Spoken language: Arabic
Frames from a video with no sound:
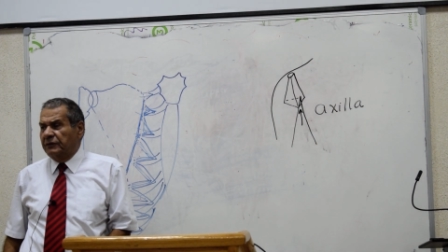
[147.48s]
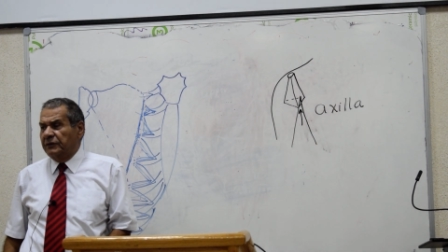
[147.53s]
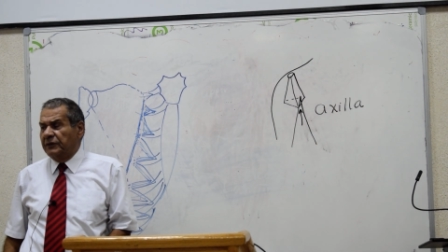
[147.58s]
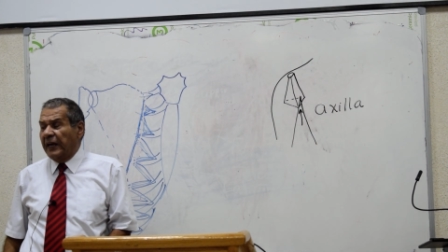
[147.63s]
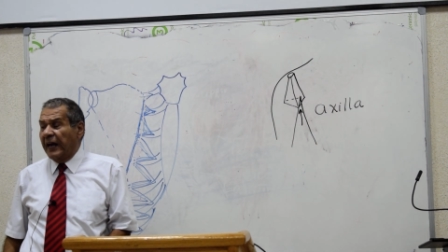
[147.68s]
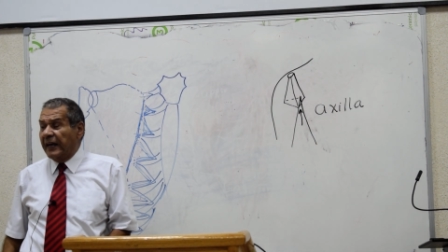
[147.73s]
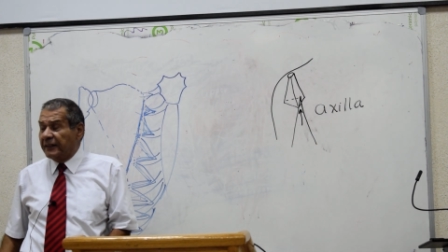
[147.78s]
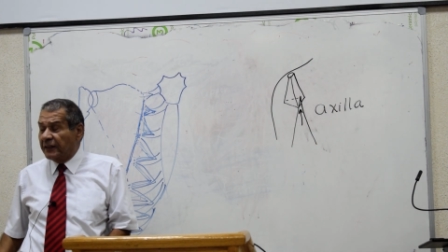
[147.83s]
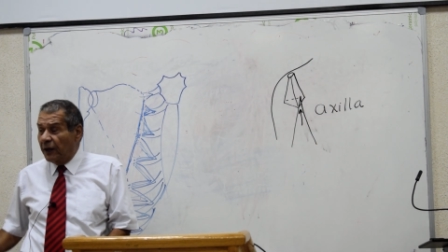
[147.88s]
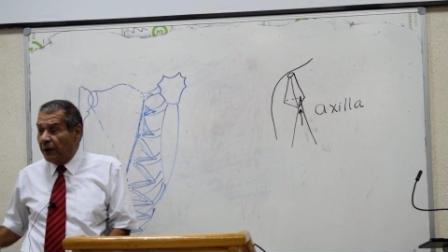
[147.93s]

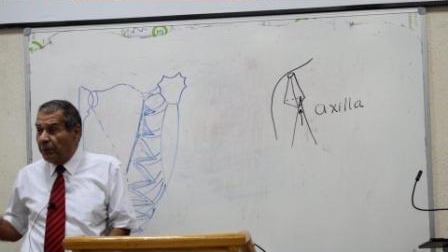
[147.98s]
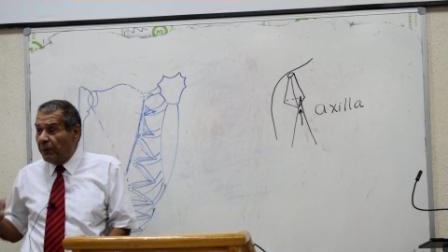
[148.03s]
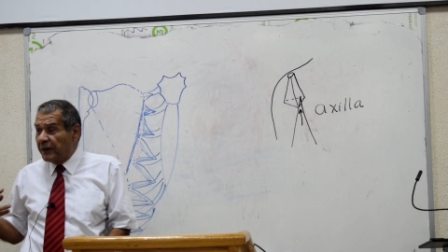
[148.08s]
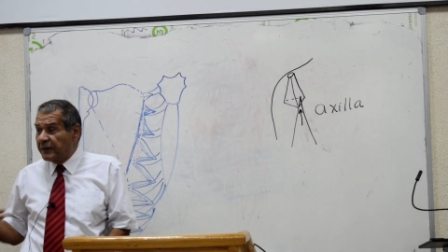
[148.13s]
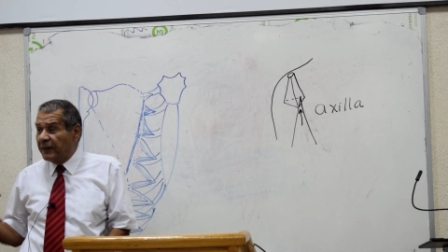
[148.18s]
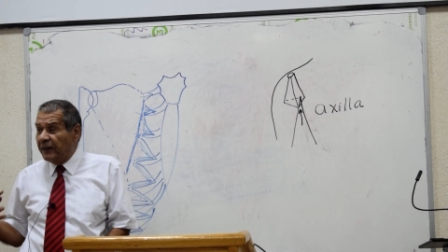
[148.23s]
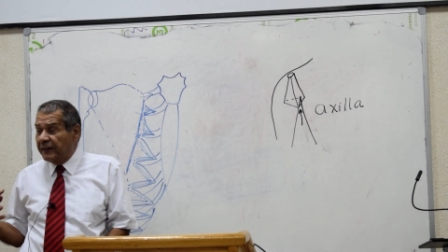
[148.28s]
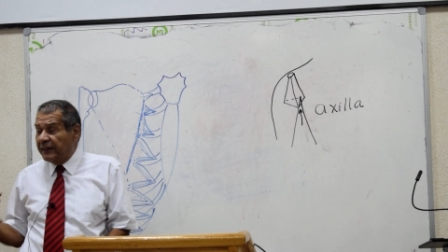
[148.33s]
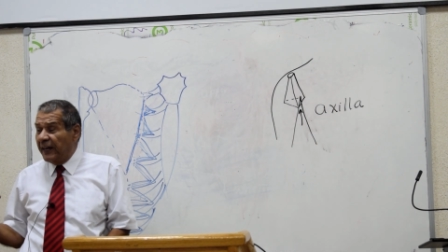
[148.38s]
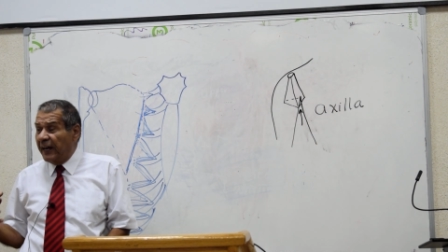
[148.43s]
هذه
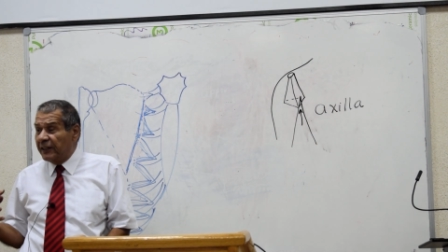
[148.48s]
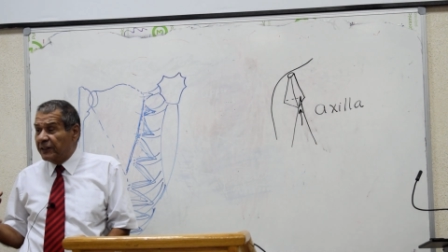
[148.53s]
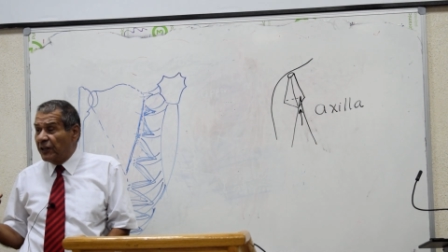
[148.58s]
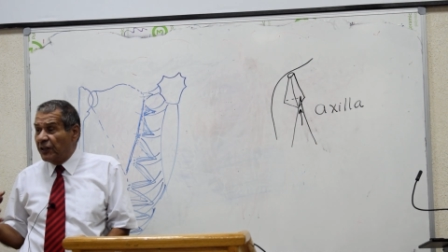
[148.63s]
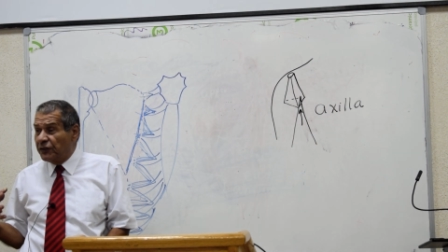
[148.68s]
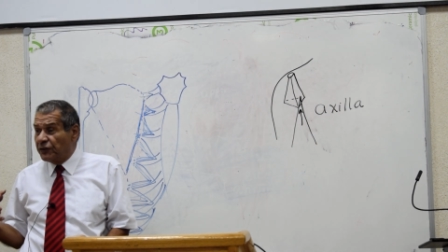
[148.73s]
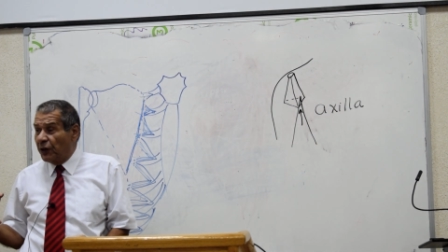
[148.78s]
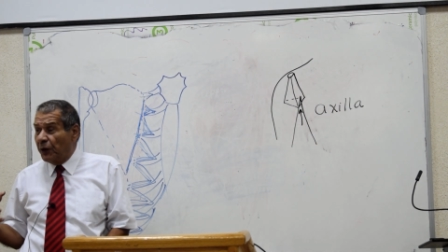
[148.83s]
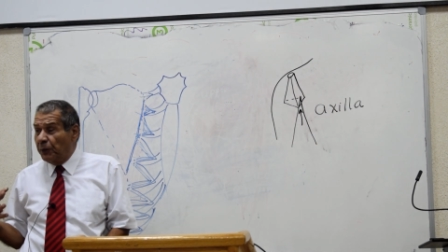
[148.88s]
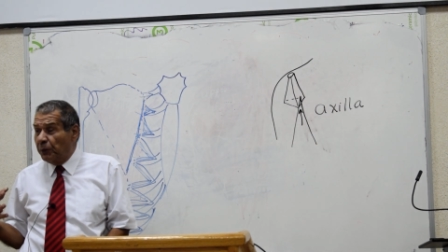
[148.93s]
المصل ديت
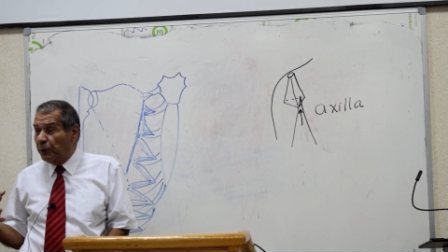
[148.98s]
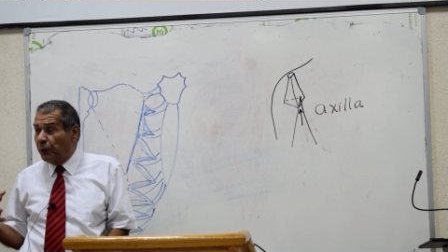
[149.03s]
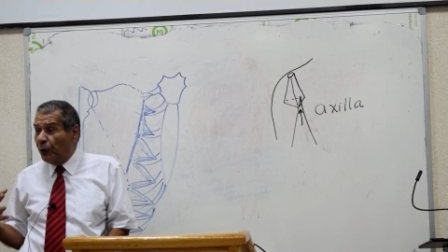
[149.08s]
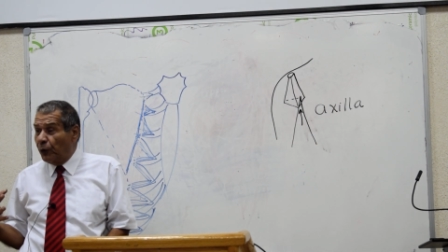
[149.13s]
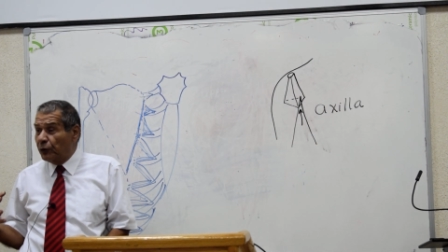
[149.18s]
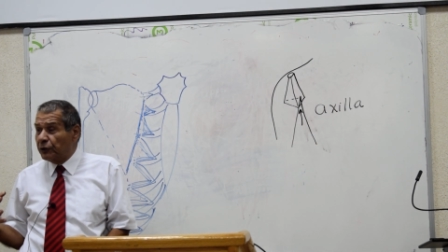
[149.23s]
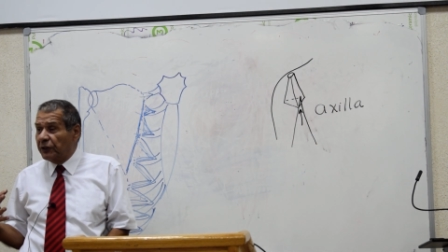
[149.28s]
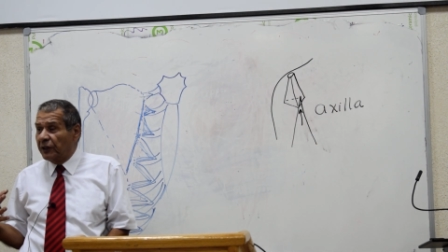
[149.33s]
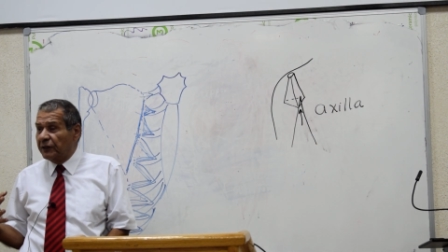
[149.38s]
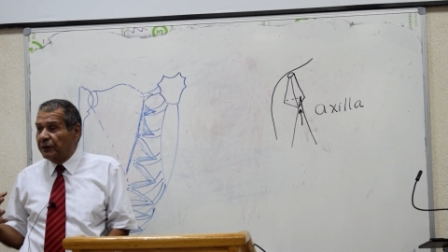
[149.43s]
از
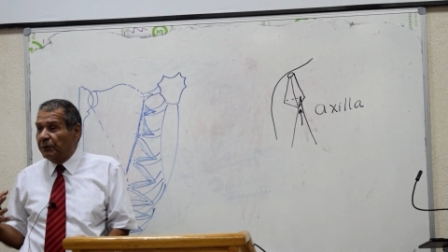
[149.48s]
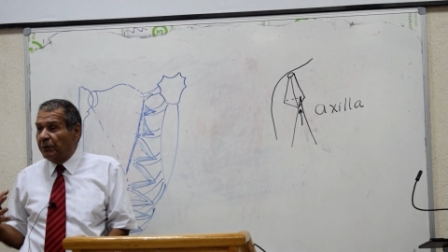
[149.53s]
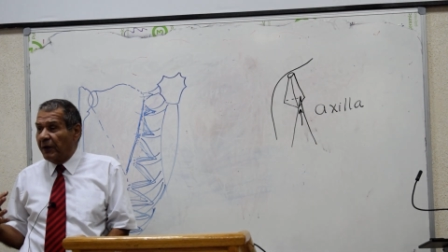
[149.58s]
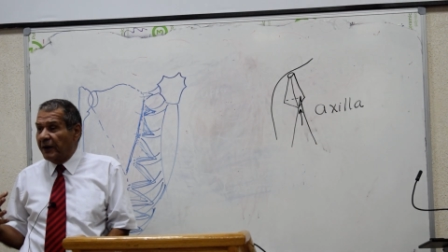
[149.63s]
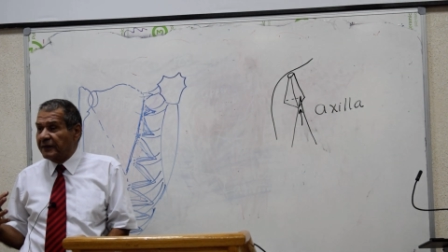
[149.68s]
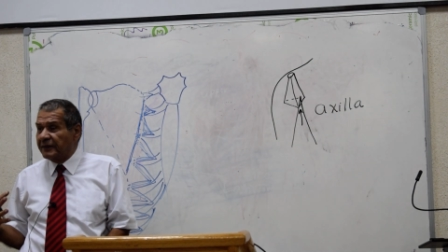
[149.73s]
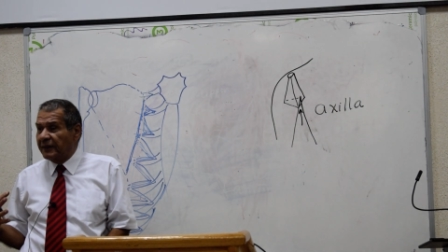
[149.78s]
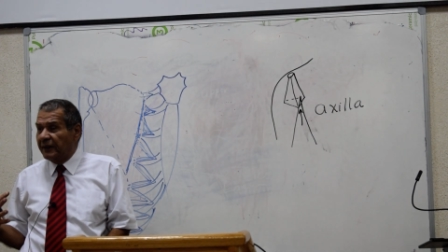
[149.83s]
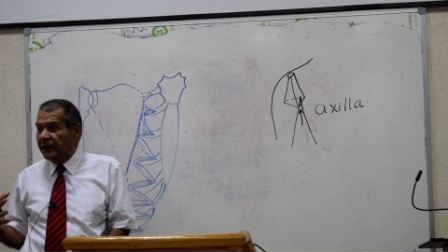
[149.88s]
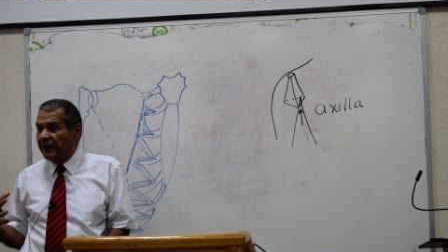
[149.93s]
امبورتنت
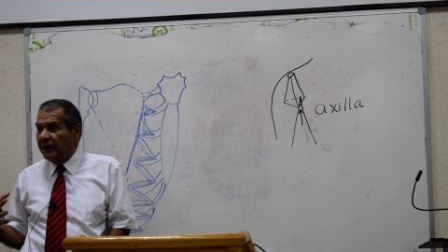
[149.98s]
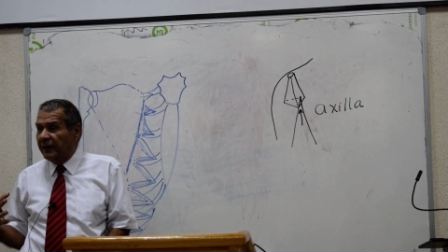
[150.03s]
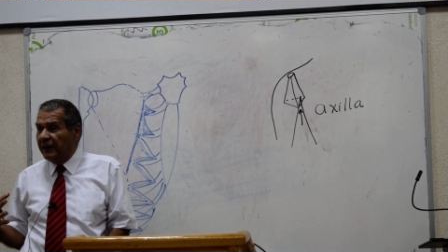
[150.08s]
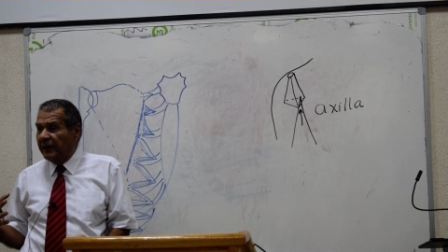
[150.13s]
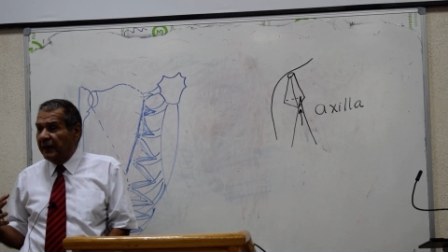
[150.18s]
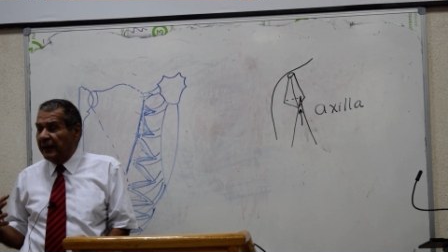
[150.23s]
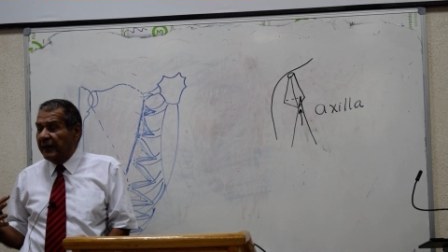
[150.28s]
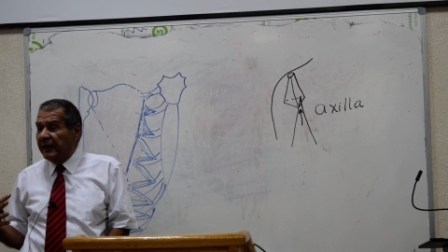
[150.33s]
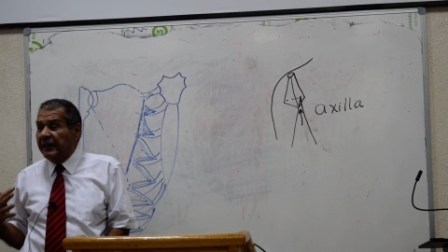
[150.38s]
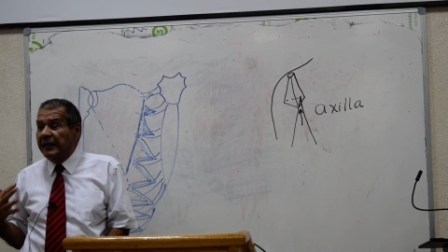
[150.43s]
مصل
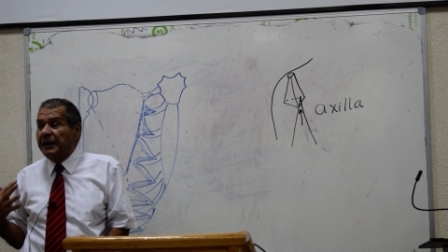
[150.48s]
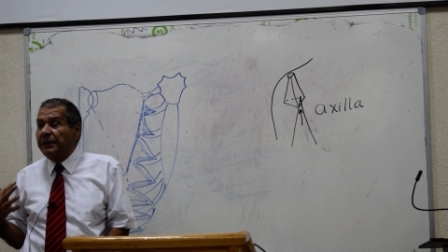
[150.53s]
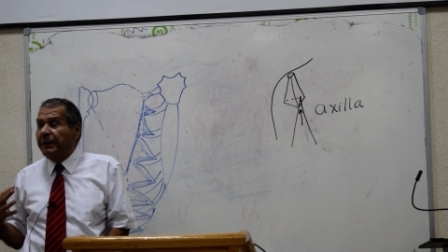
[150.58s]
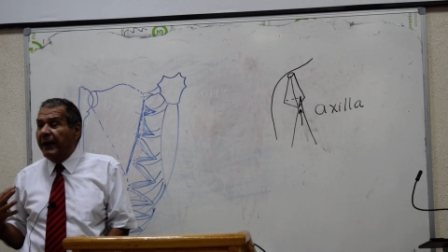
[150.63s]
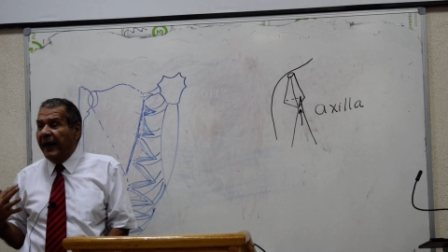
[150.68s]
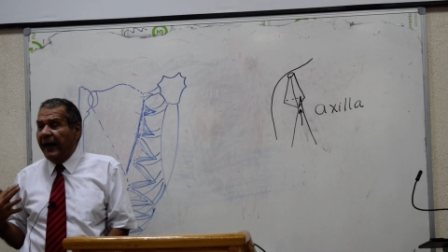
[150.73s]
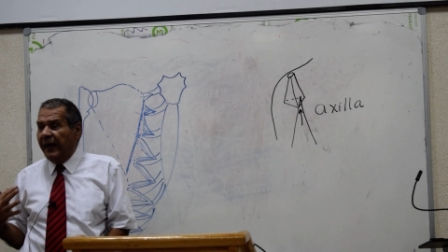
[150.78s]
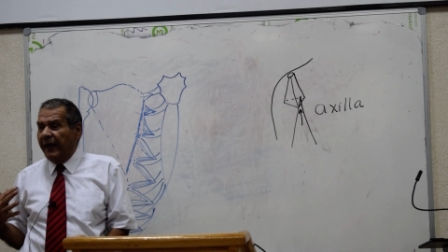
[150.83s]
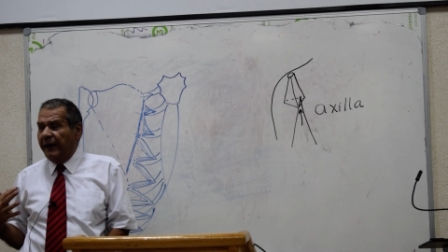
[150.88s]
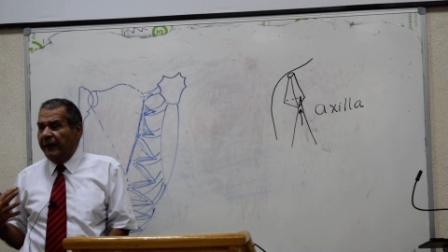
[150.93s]
ليه
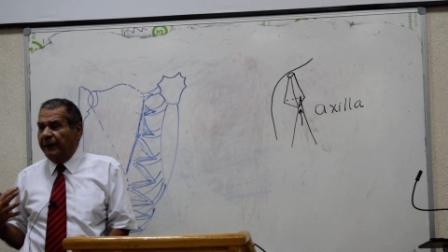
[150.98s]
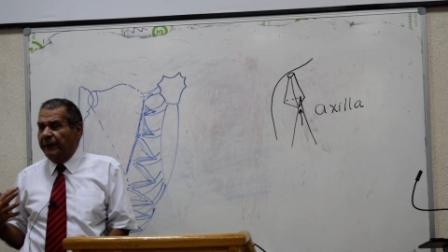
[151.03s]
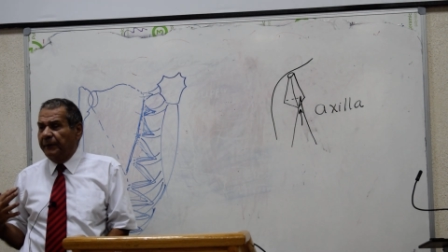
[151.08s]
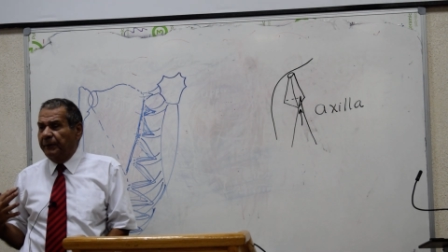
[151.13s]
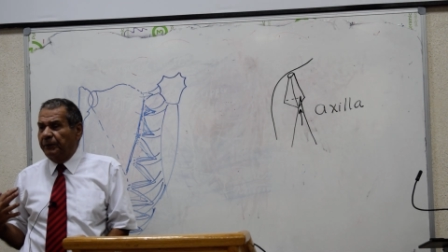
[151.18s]
بقى؟